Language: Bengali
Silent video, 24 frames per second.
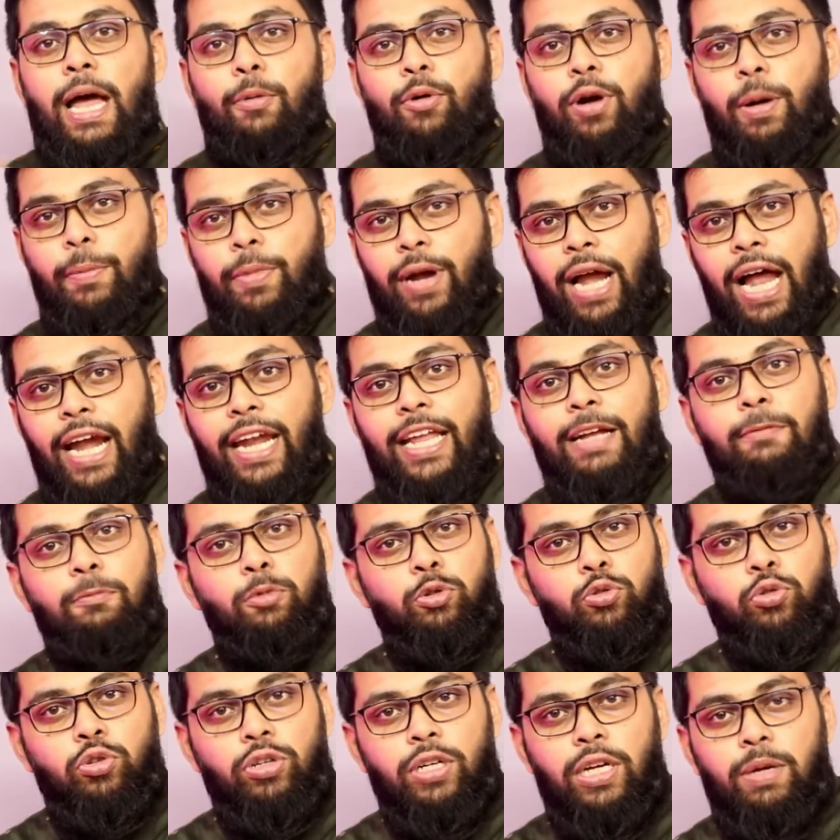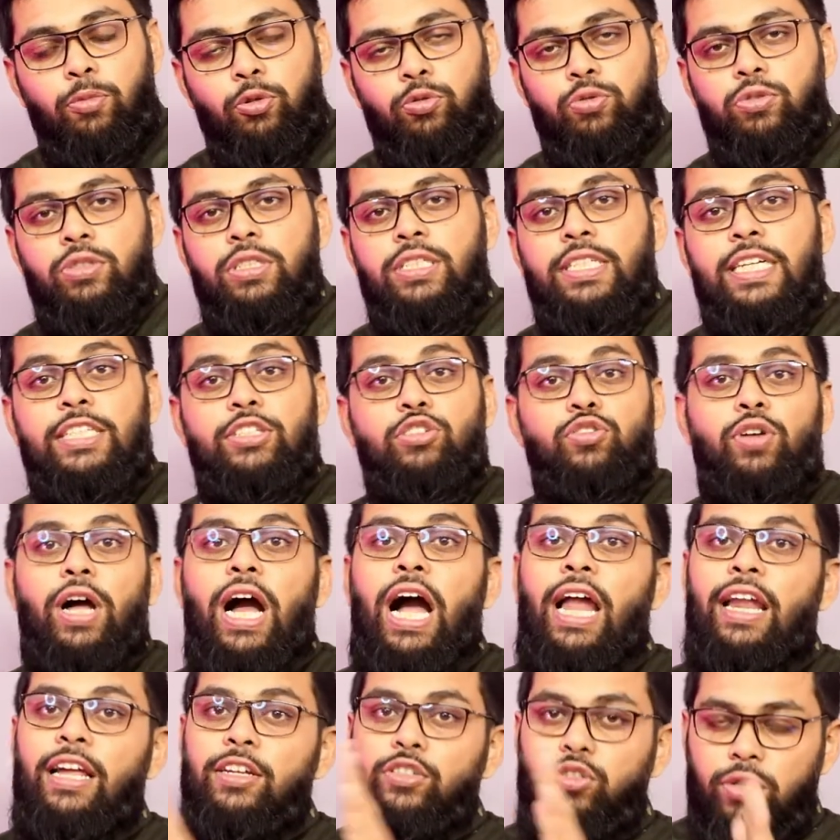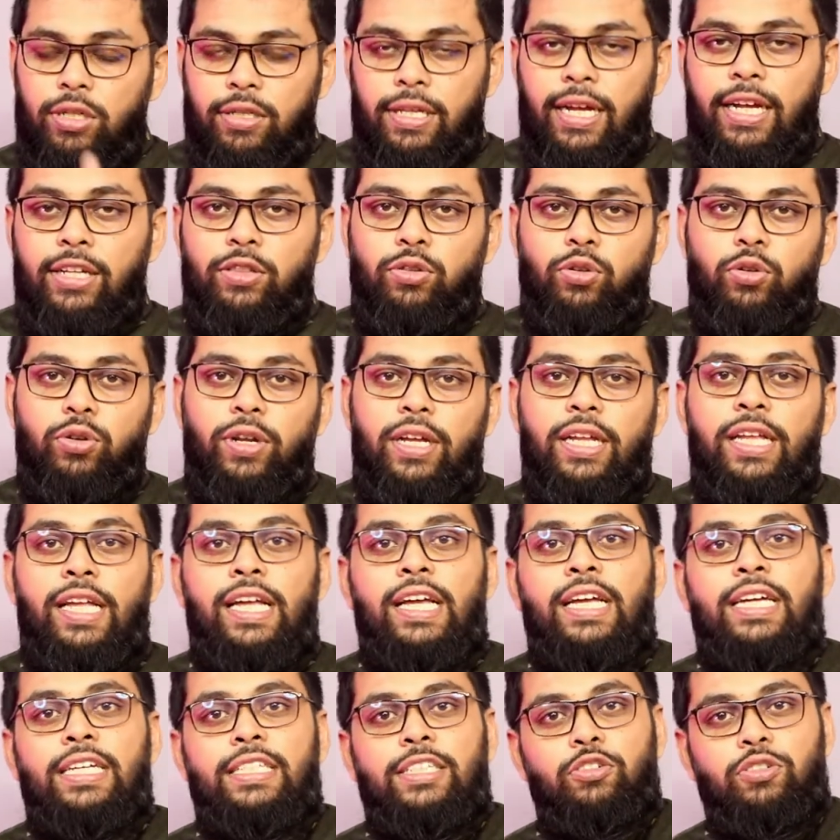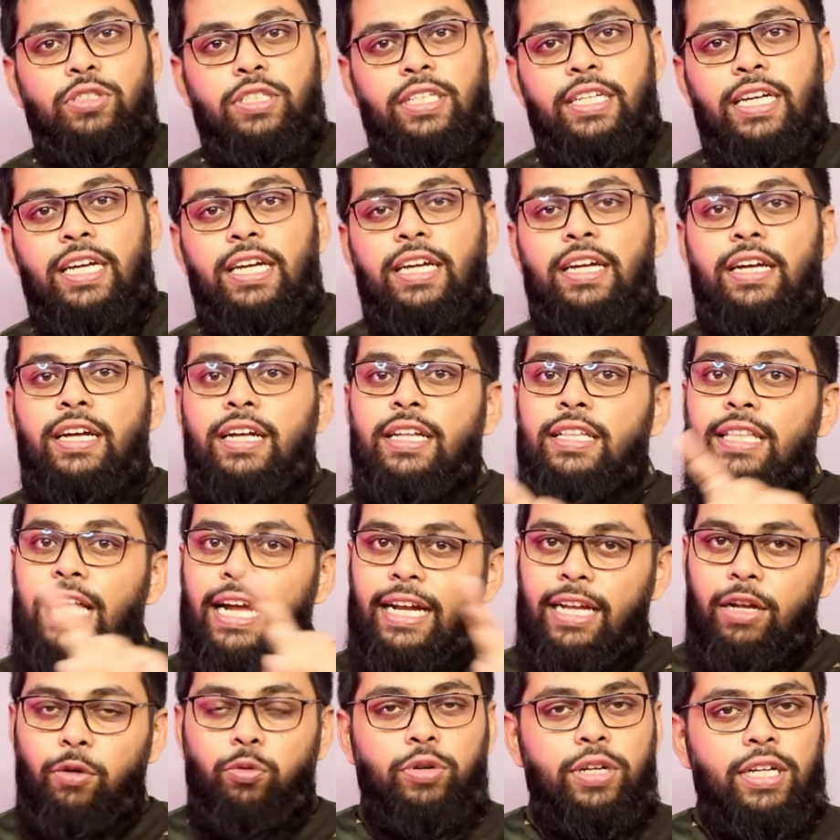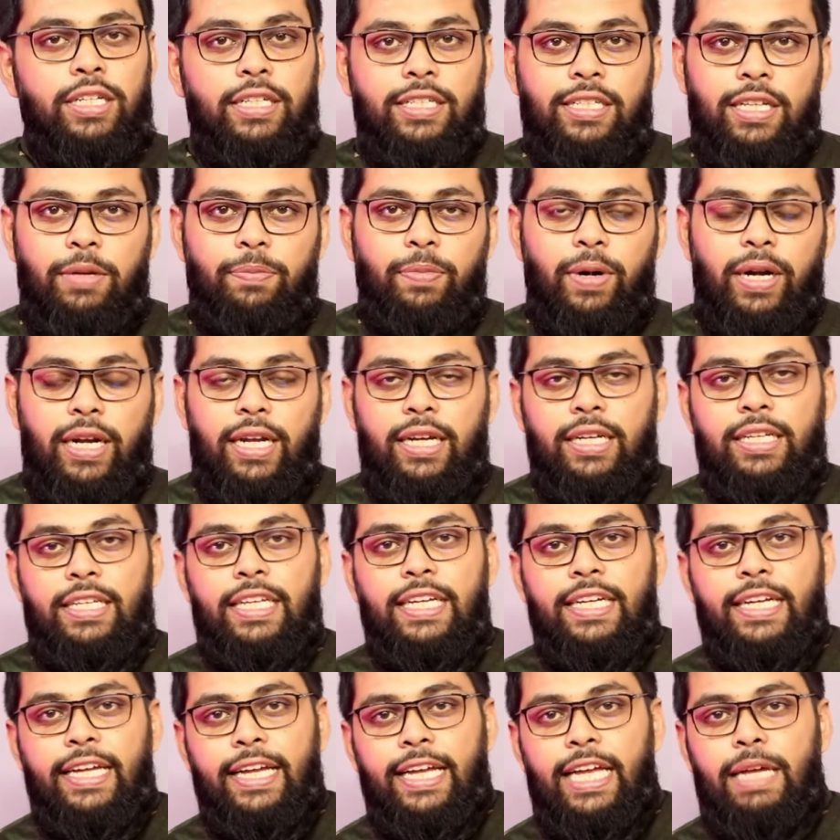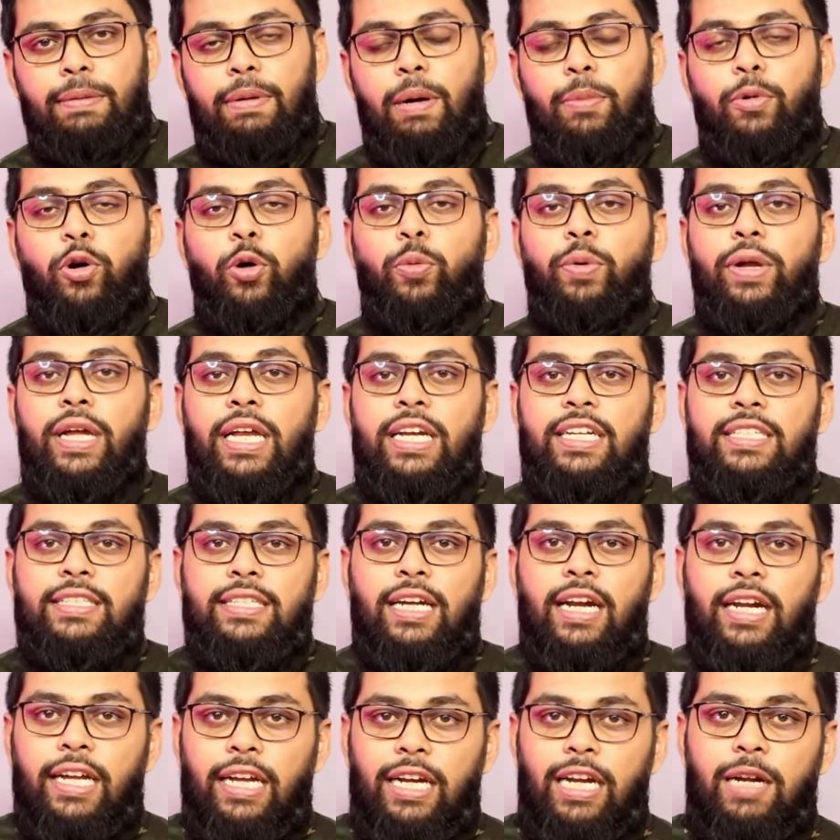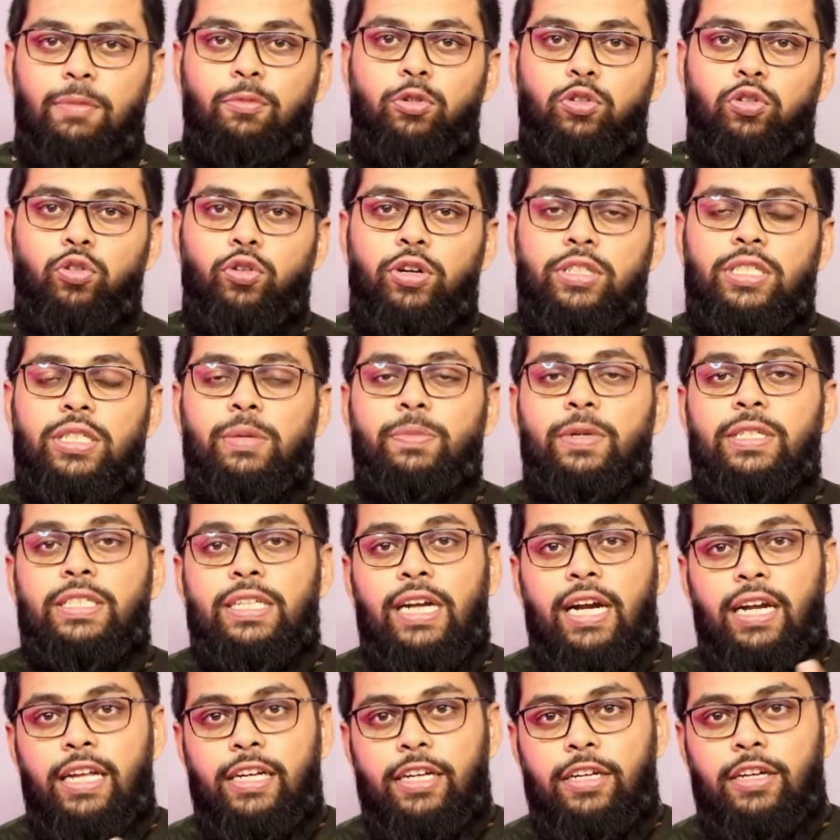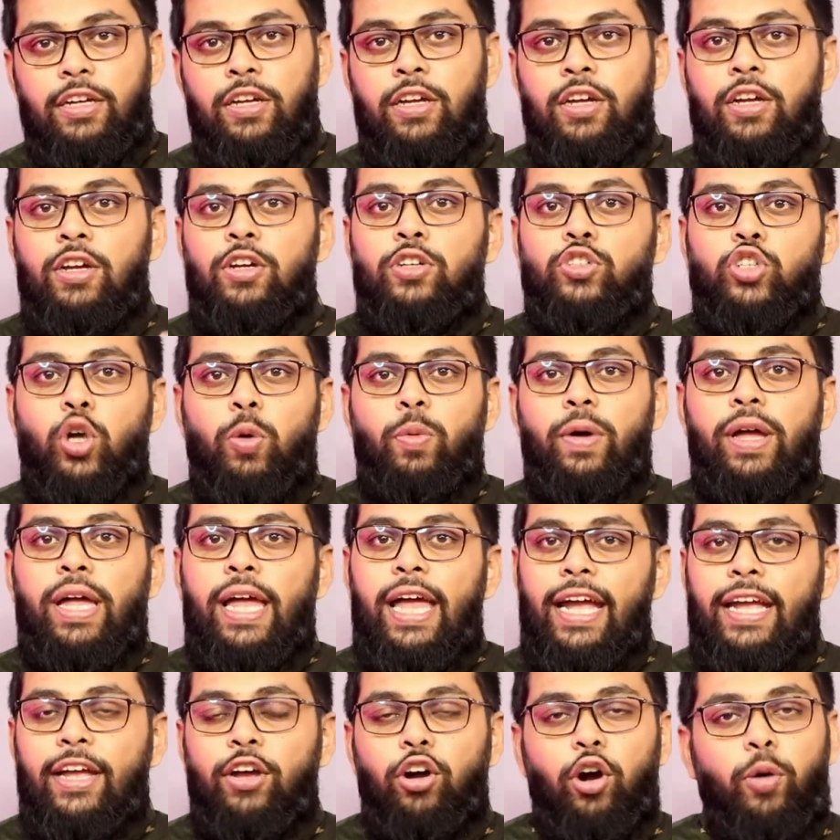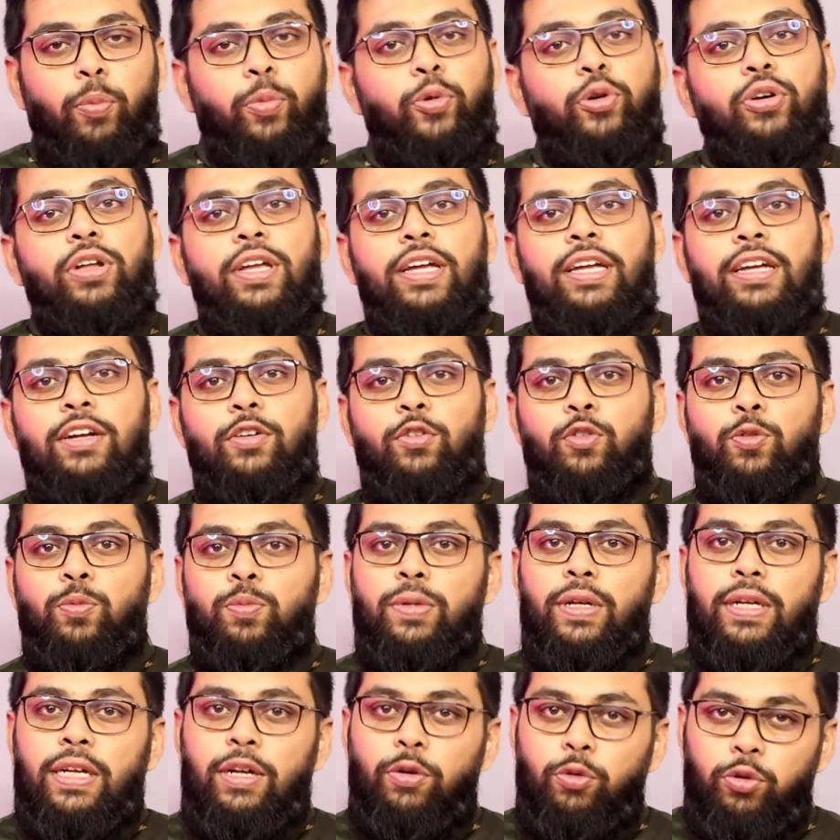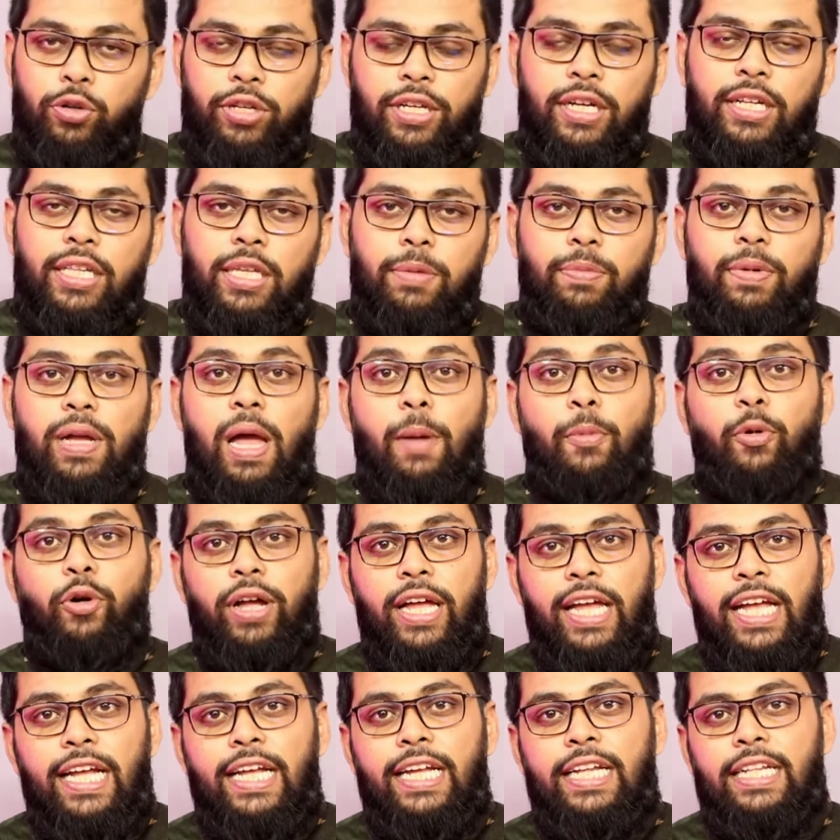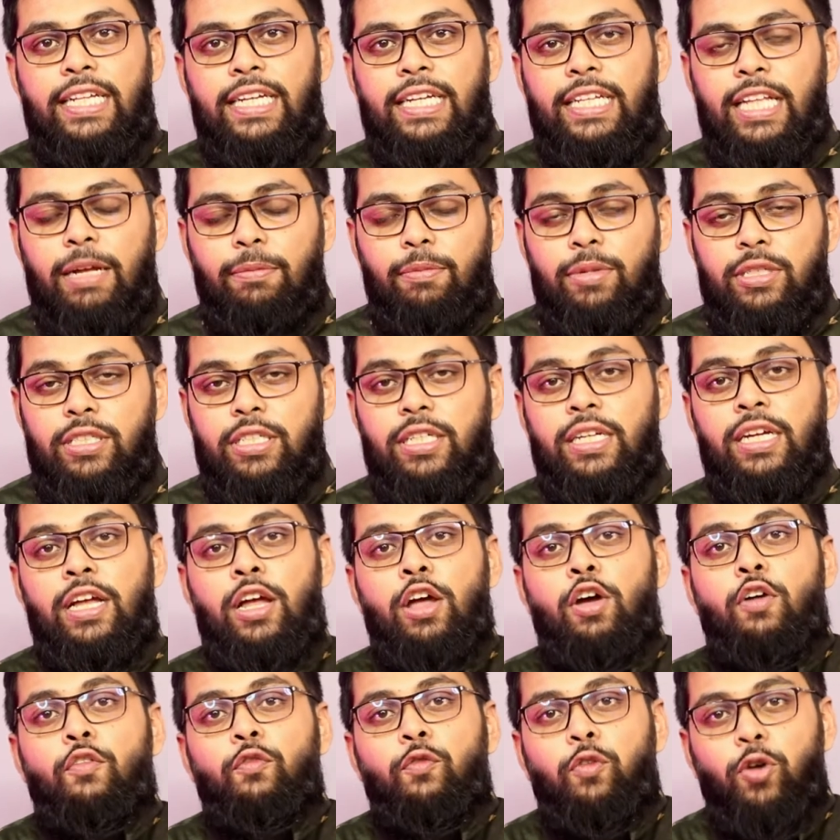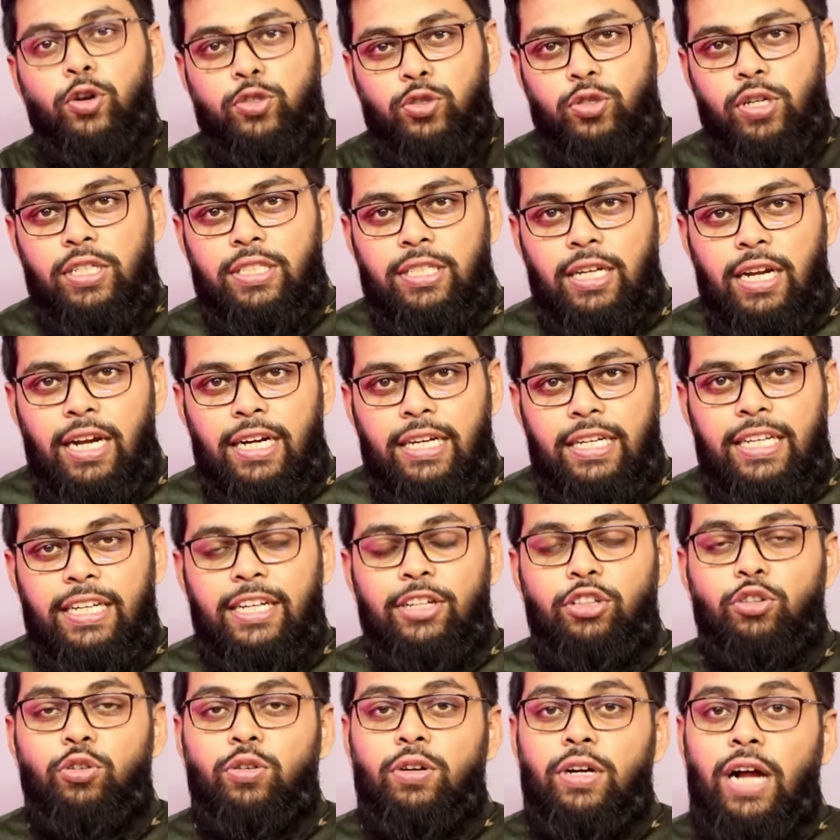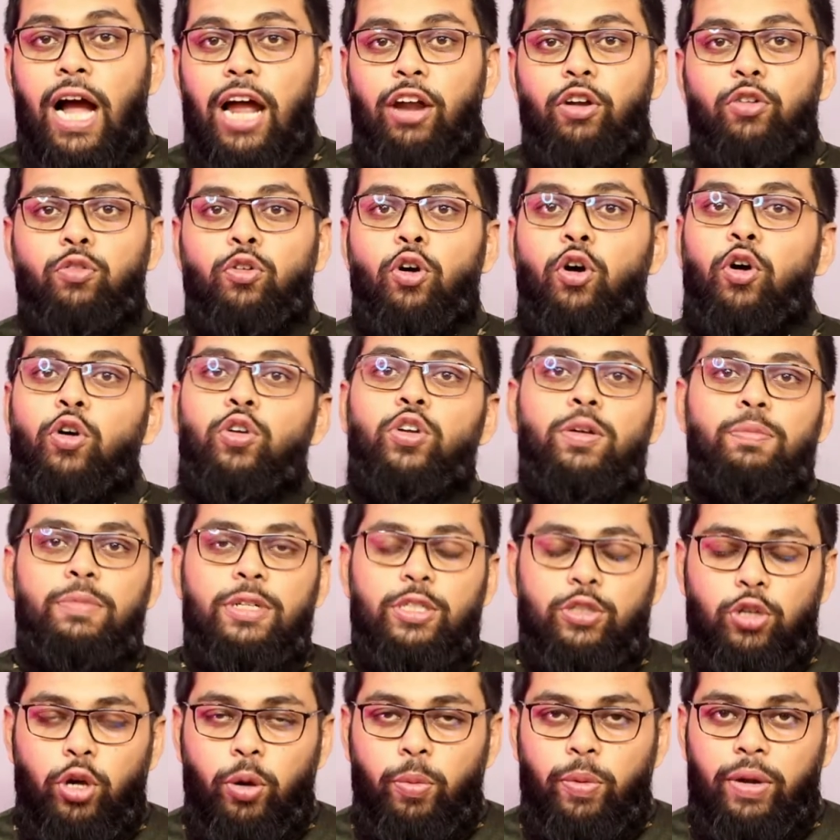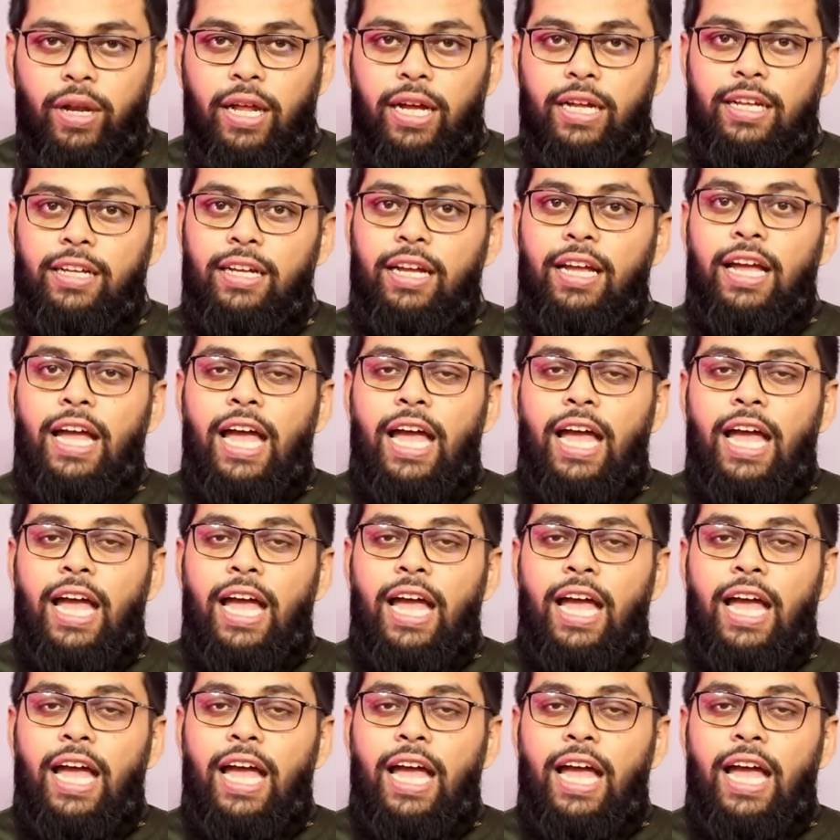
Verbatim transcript: এবং আপনার আরেক বন্ধুকে বলুন সেই জন্য আরেকজনের দায়িত্ব নেয় যেন সে তাকে উঠে দিতে পারে ঠিক এইভাবে হবে কি এটা সার্কেলের মতো হয়ে যাবে যারা নাকি সবাই একে অপরকে ঘুম থেকে উঠিয়ে দিবে এবং এই ক্ষেত্রে দেখবেন যে ফজরের সালাদটি কিন্তু কারো কখনোই মিস হবে না